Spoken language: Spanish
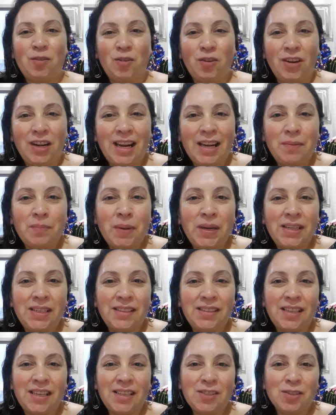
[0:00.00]
Hola
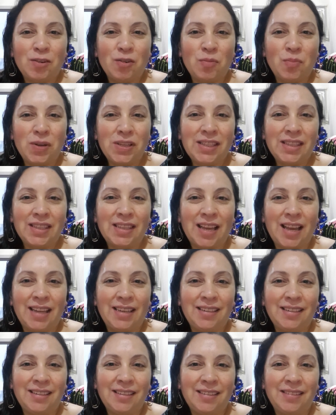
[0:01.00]
hermanitas, ¿cómo
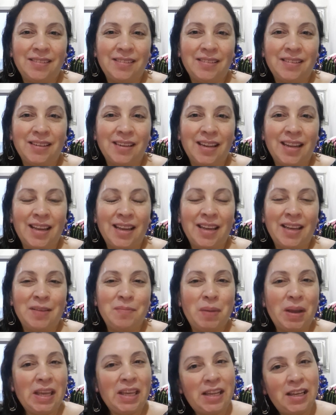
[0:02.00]
están?
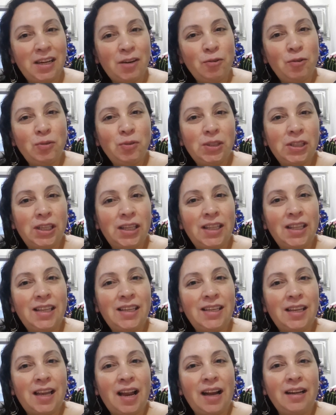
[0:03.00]
Imagino que
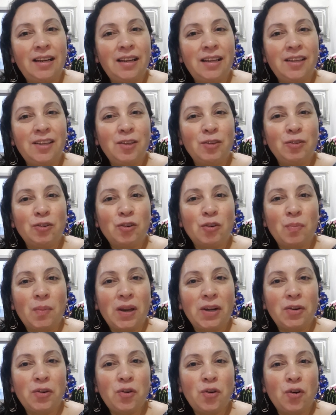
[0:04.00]
ustedes ya han leído
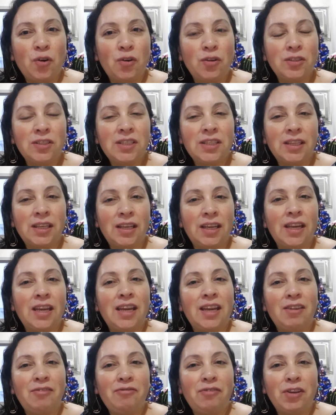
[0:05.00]
Romanos
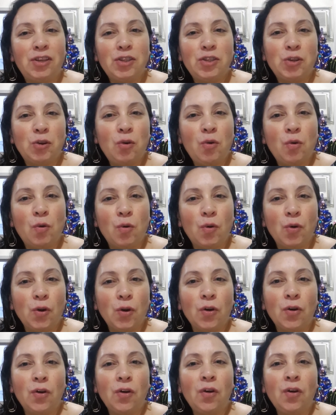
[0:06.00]
11, Efesios
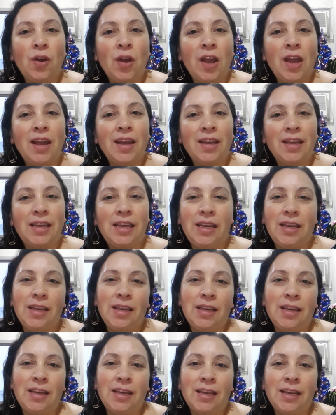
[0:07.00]
1
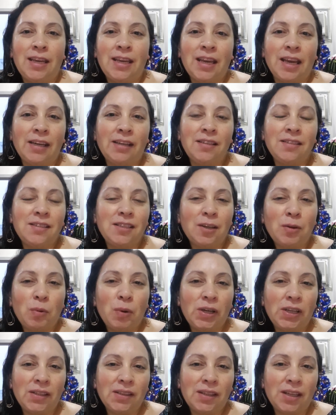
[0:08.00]
y Génesis
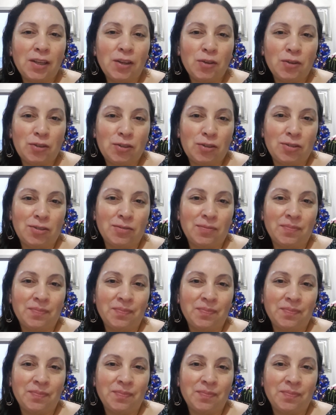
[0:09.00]
48.